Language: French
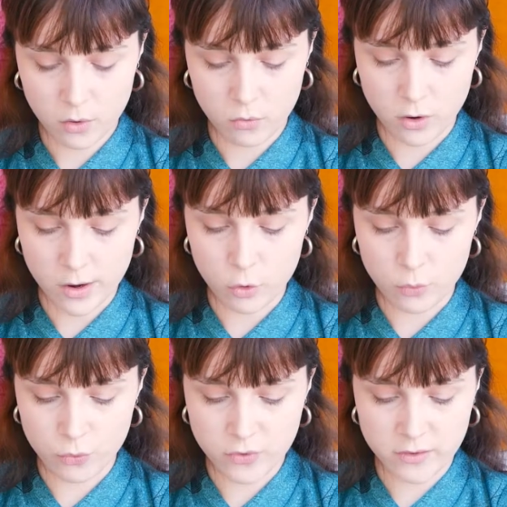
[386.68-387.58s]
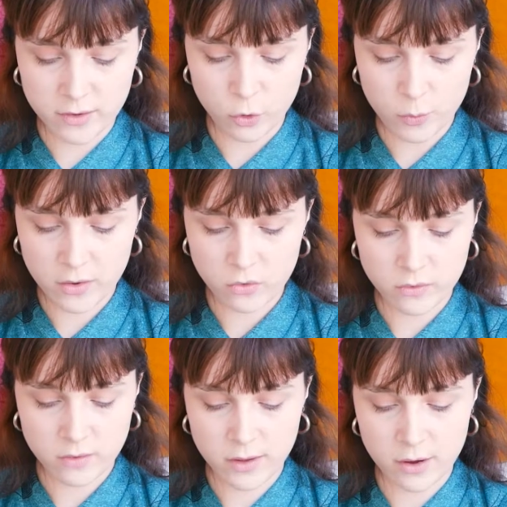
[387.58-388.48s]
Voilà, le but c'était de
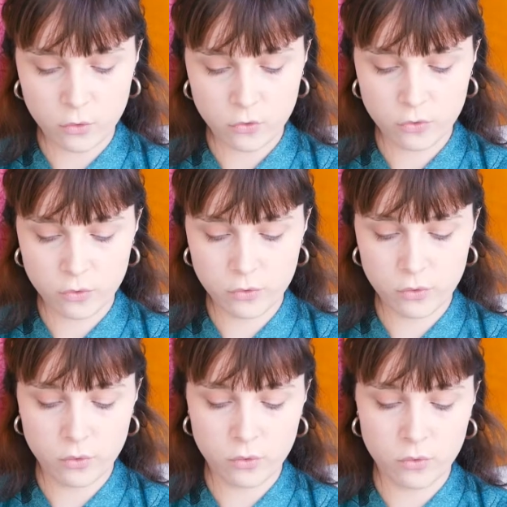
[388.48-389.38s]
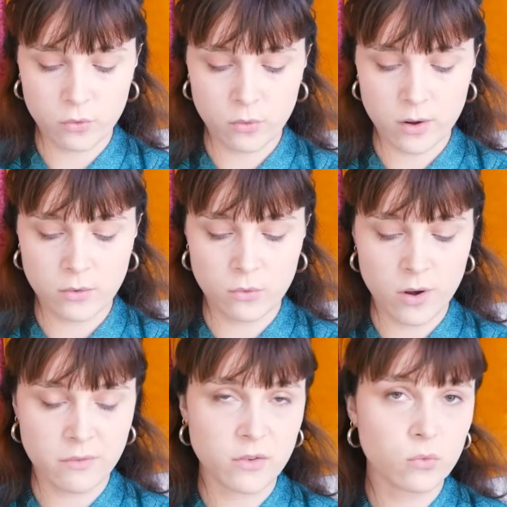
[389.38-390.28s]
représenter quelque chose euh, de
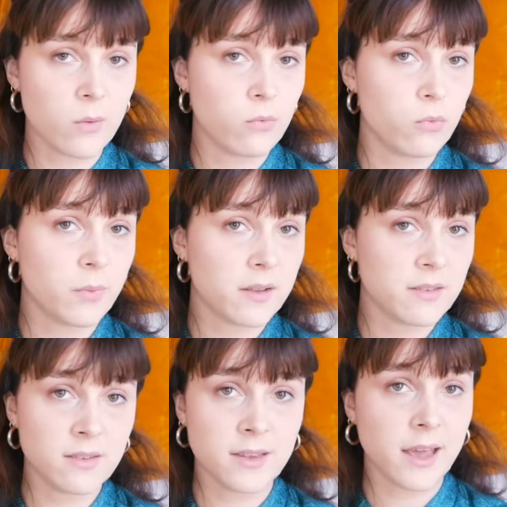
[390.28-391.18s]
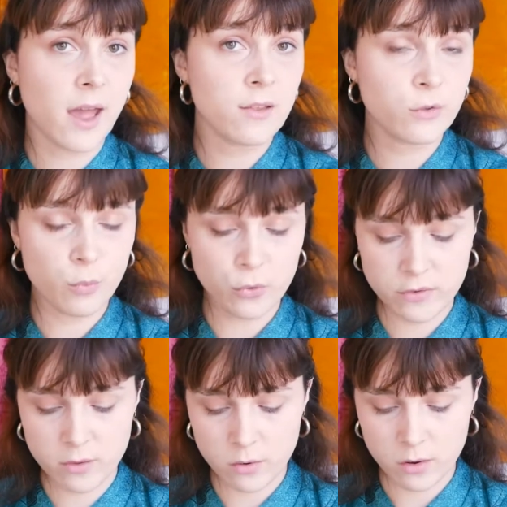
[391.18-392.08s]
la façon la plus précise et réaliste
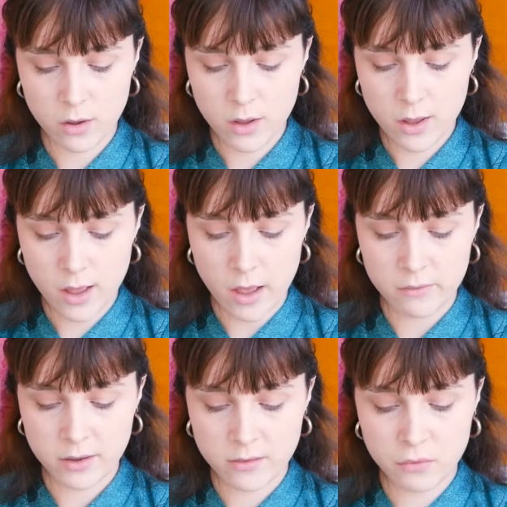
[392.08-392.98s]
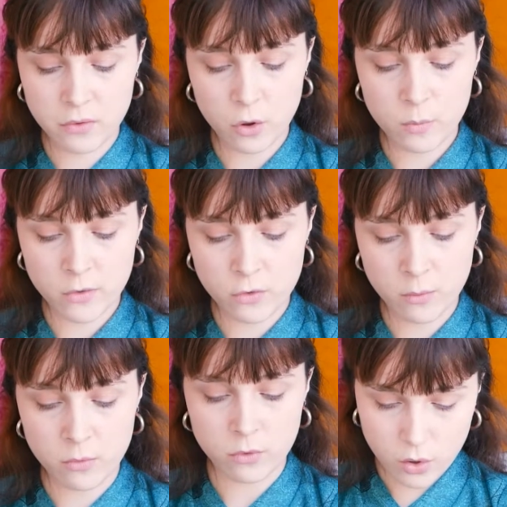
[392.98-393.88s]
possible avec différents
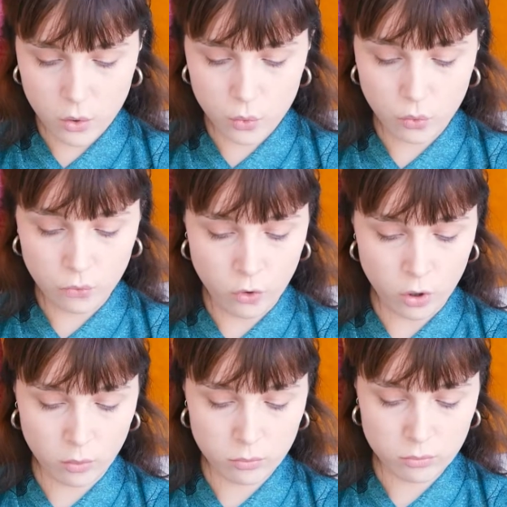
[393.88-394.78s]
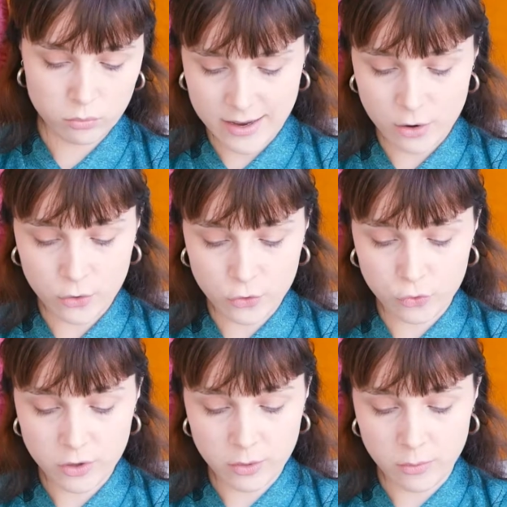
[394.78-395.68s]
médiums. Donc voilà. Alors
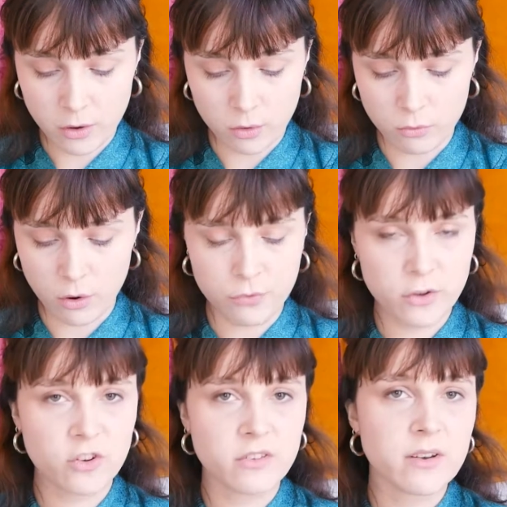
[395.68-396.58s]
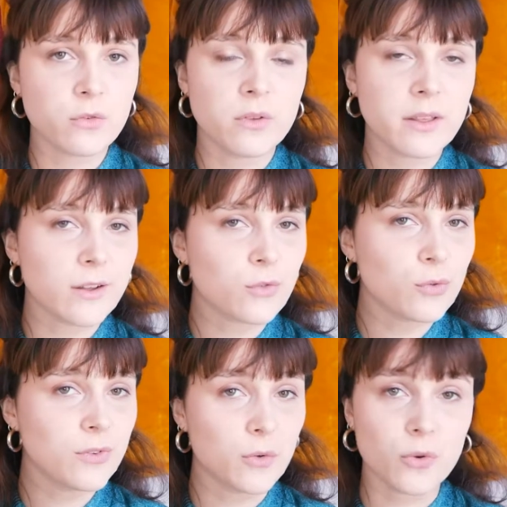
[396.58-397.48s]
ensuite, eh ben, en fait j'ai sélectionné qu'un
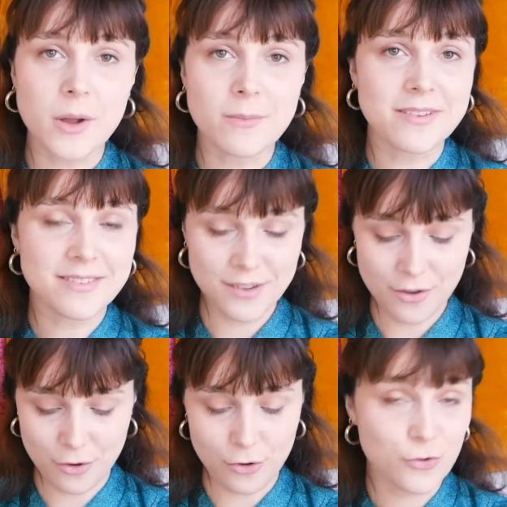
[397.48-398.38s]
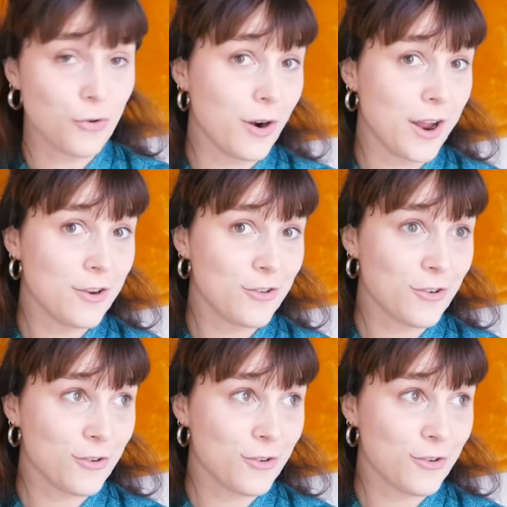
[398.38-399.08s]
truc des cours d'art plastique euh, du collège, hein,